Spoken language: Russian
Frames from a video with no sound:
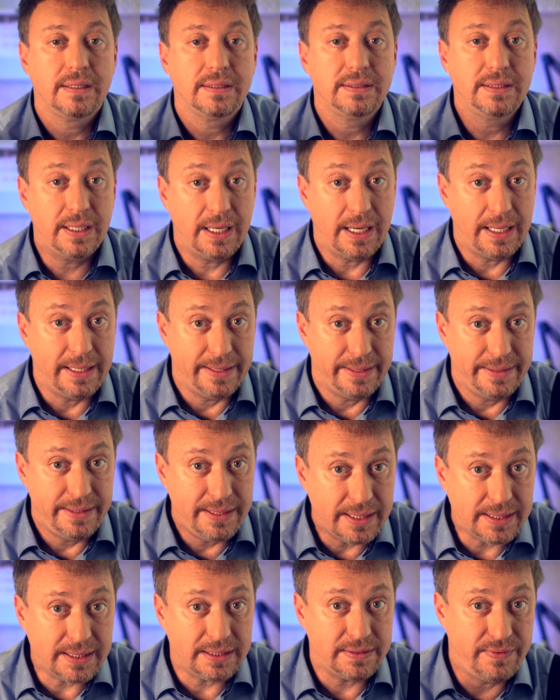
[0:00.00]
Далее,
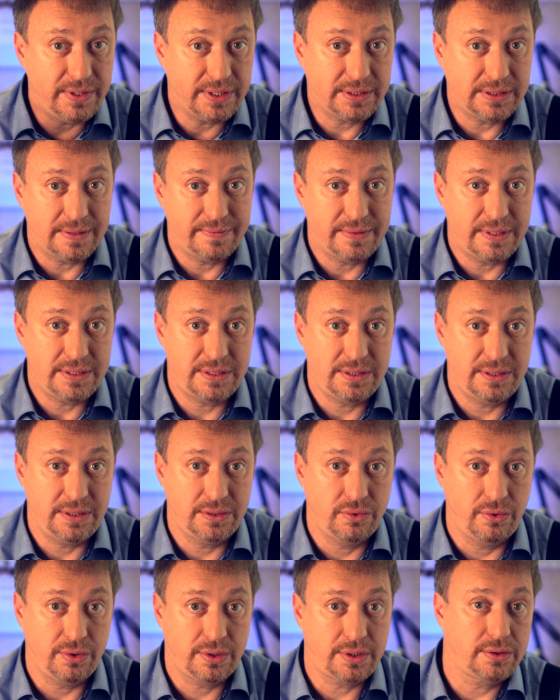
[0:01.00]
не конфликтовать с
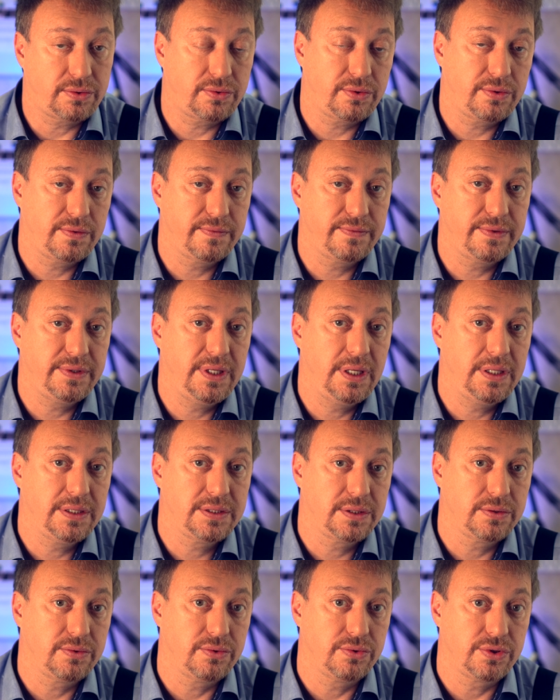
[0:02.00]
едой, которую вы ели
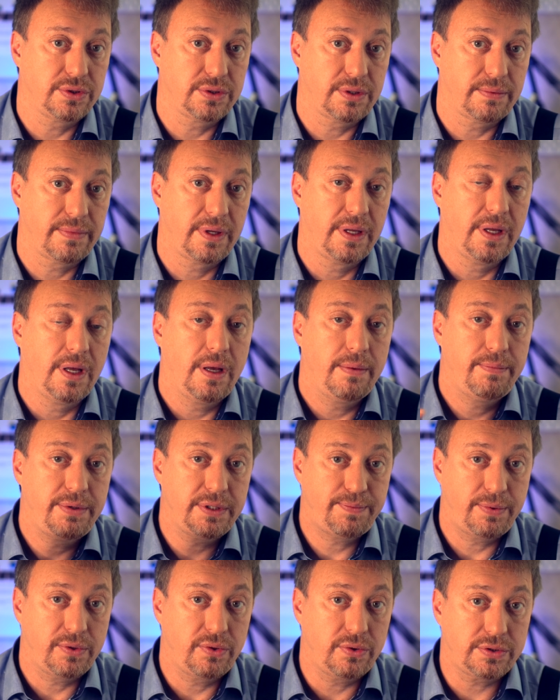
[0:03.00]
за ужином.
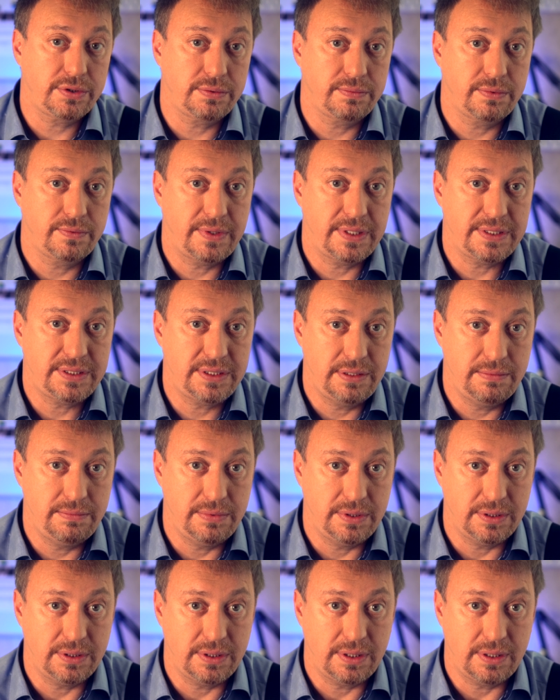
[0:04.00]
Предположим, у вас
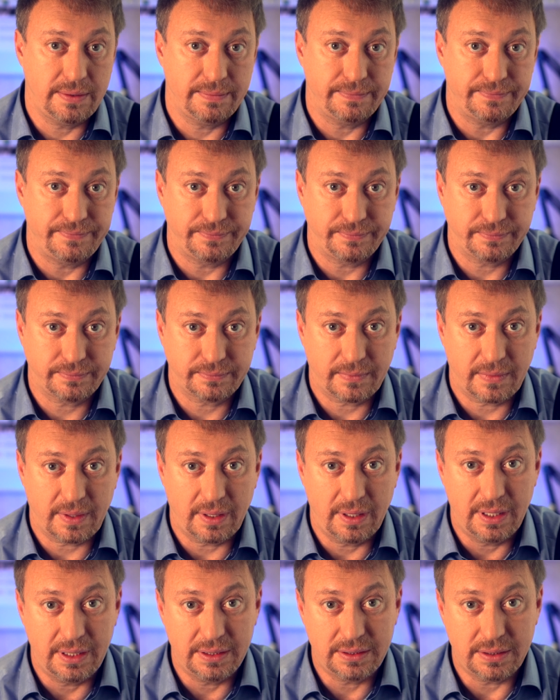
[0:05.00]
именно
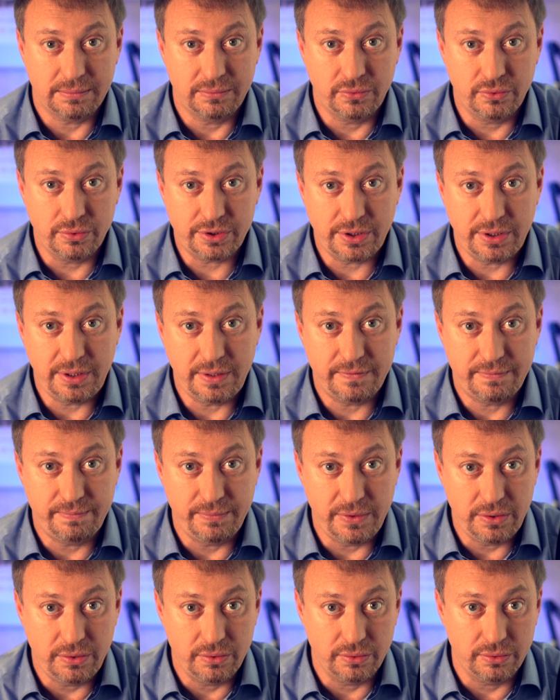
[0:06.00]
на этом ужине в
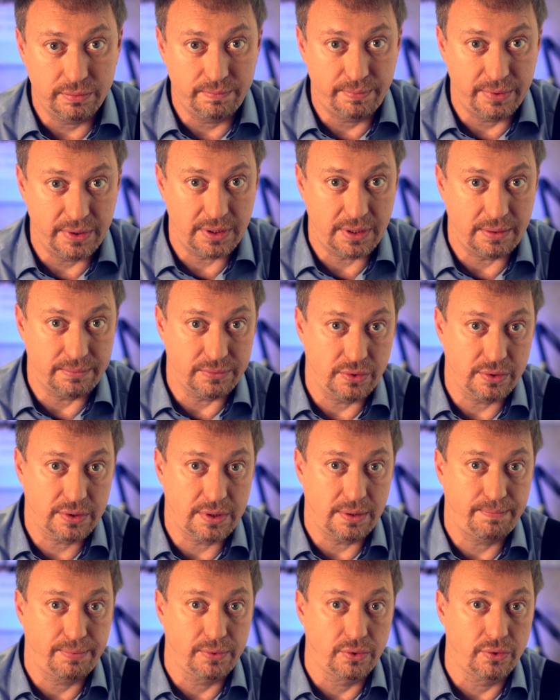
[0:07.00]
меню было
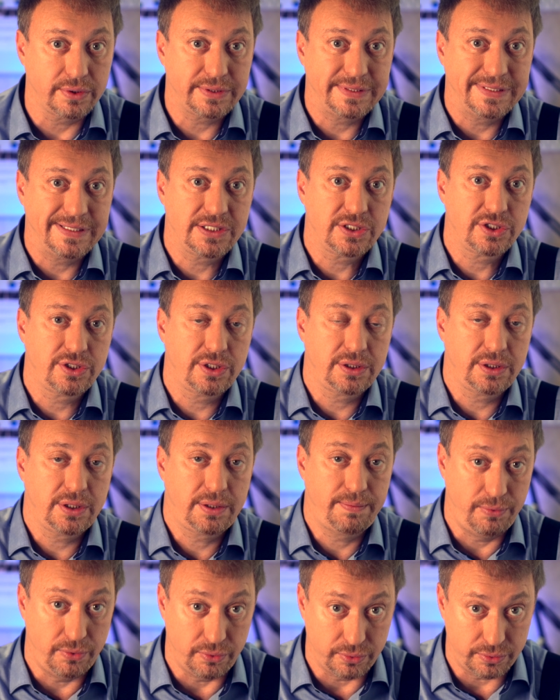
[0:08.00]
много плотных
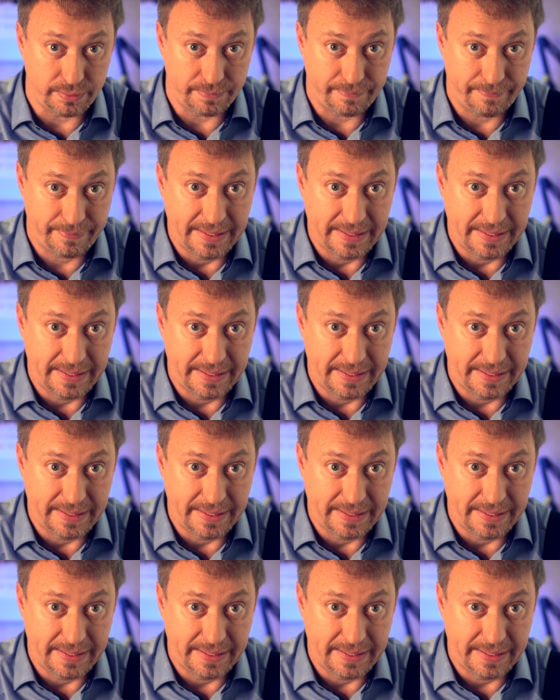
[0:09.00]
жирных блюд.